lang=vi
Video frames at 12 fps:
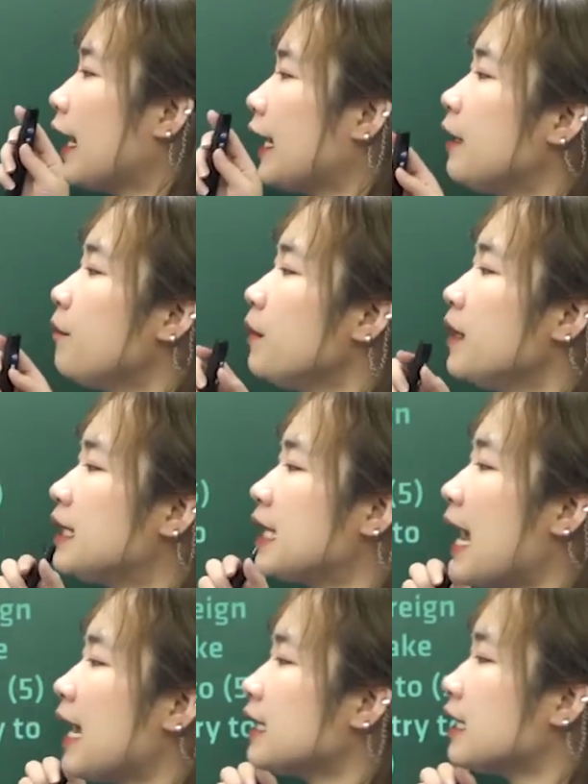
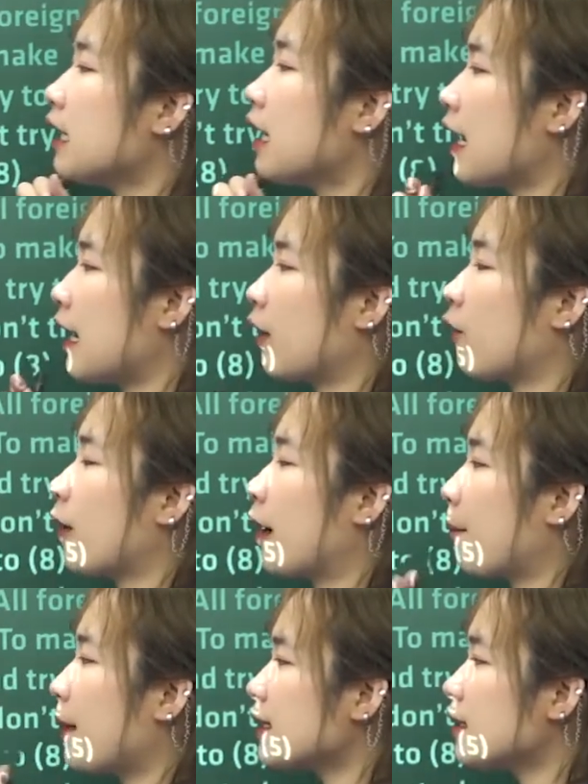imitate là cố
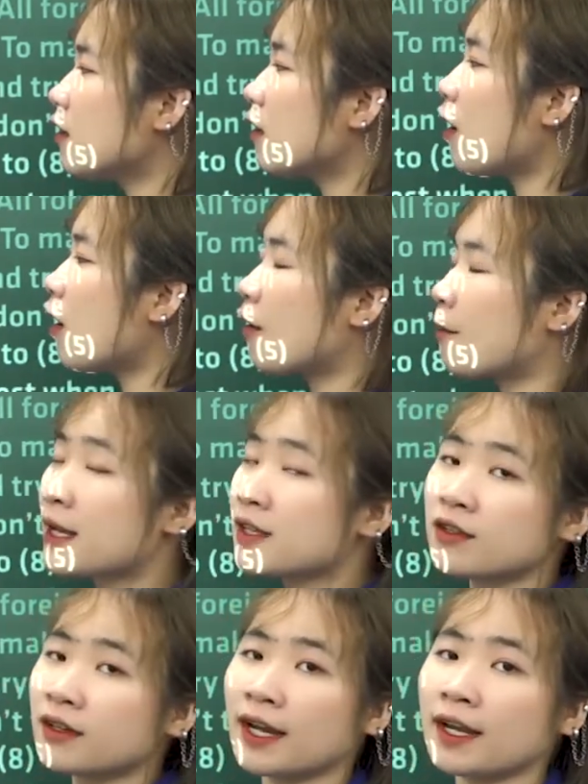gắng bắt chước họ bắt
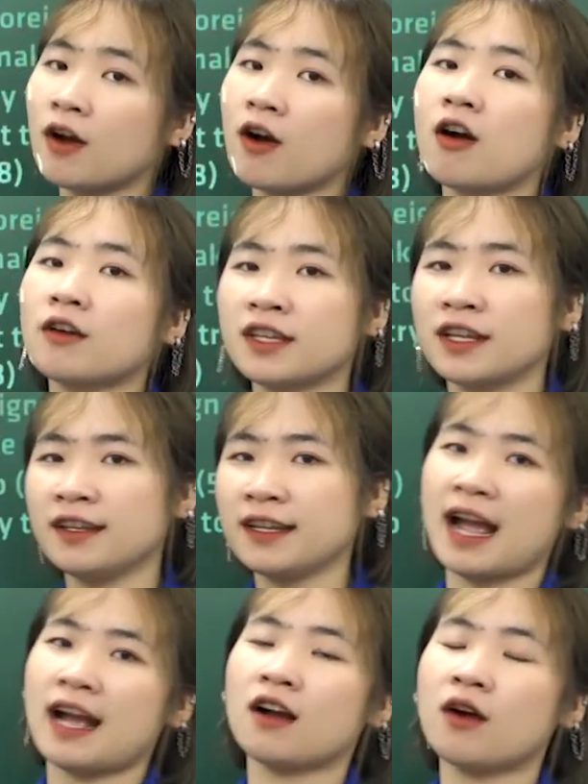chước cách họ nhấn
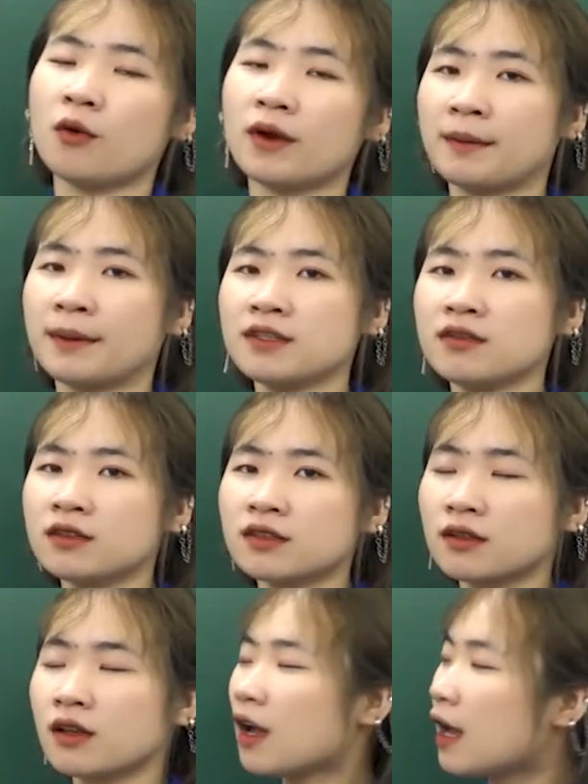nhá câu này bắt chước
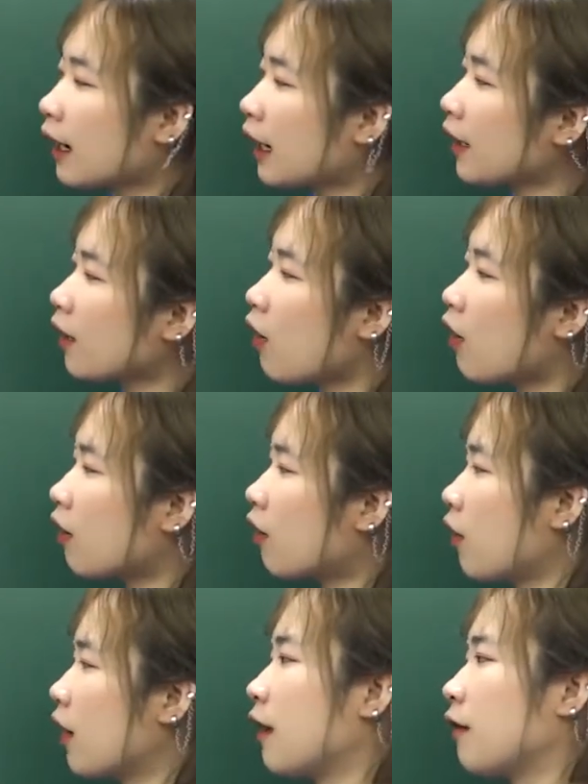cách họ
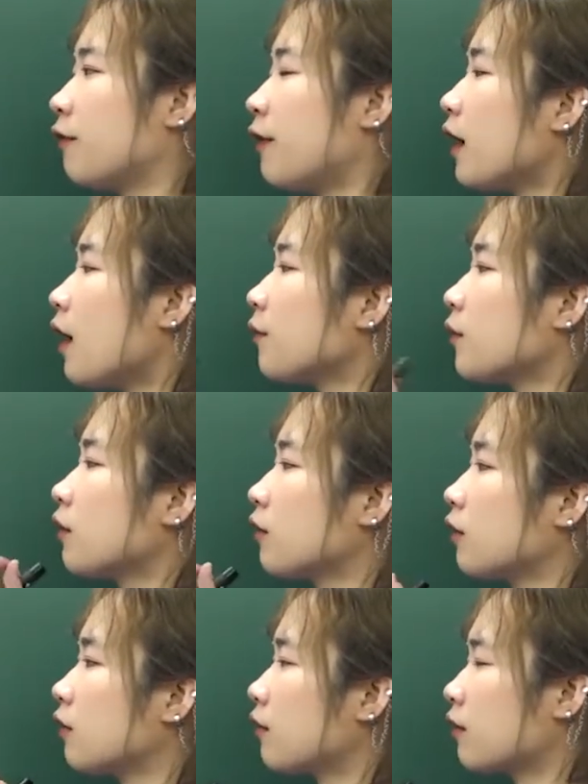gọi là phát âm
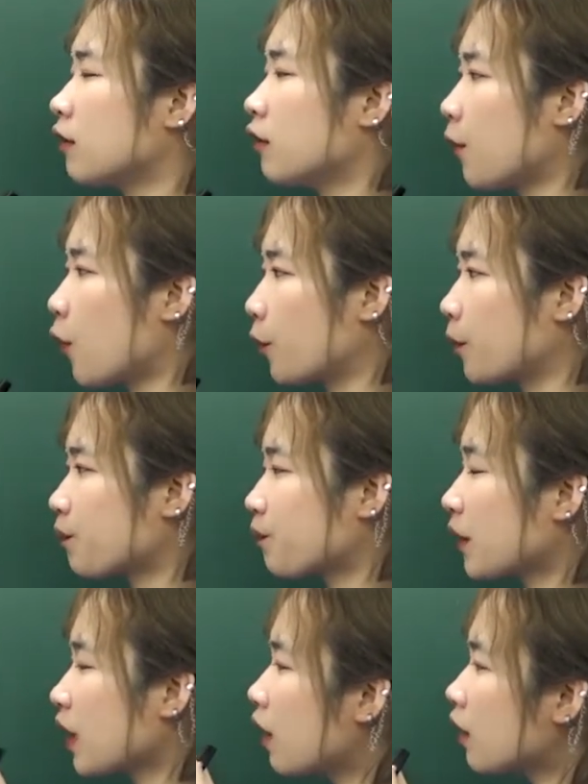từng từ một
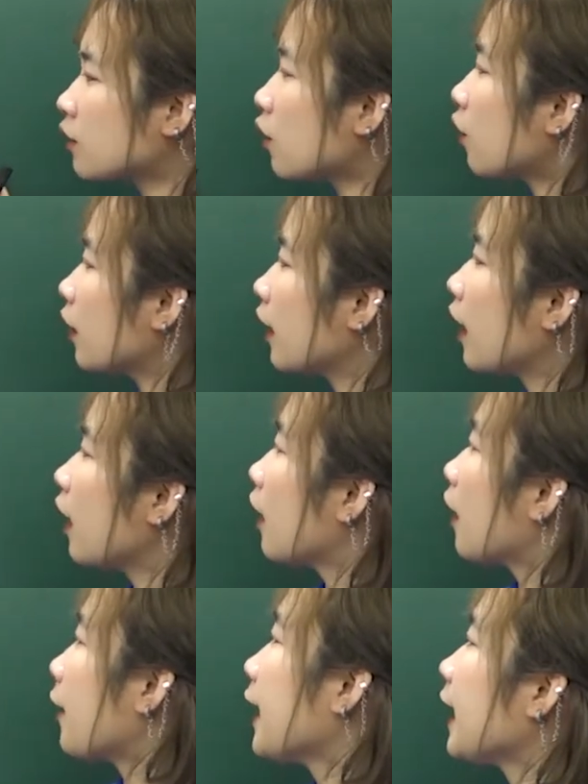rồi
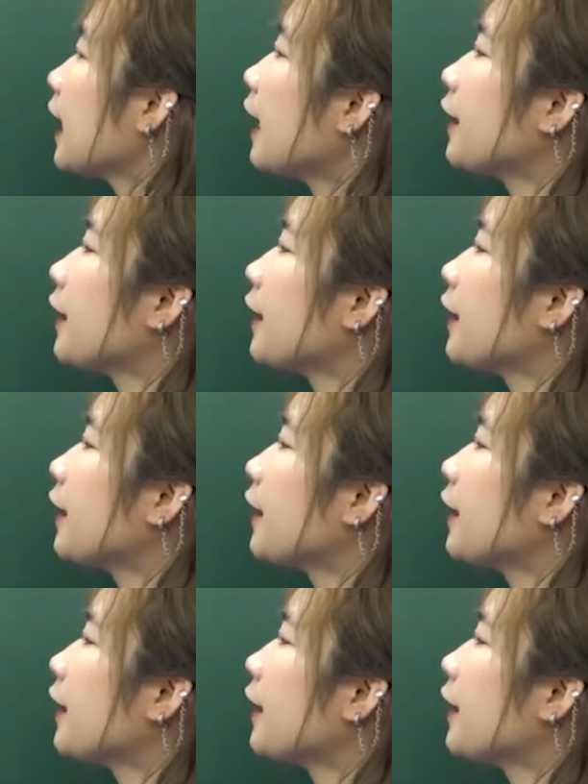ở đây nghĩa là